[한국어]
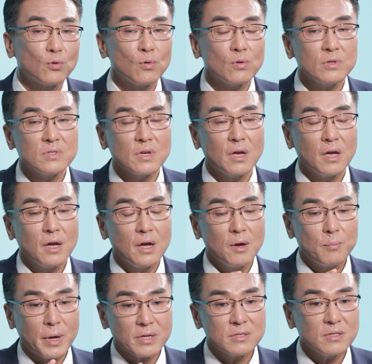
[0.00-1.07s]
보통 이제
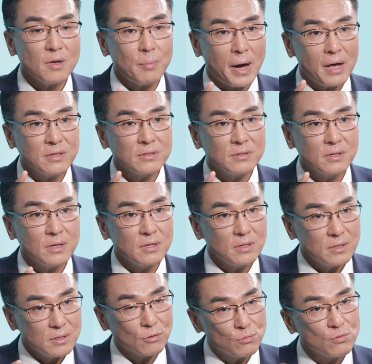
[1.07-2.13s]
백신의
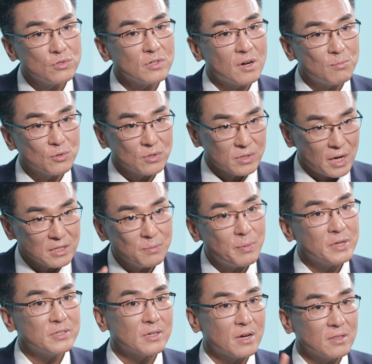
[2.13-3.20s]
반응이 12시간부터
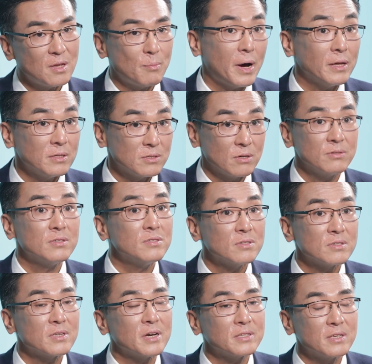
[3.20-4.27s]
48시간 내에 많이 전신
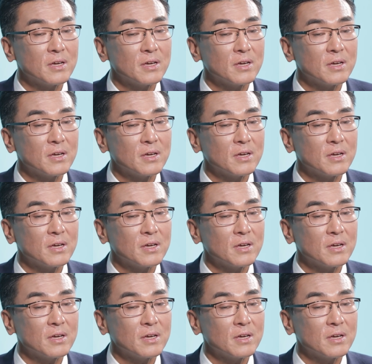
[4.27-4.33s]
증상이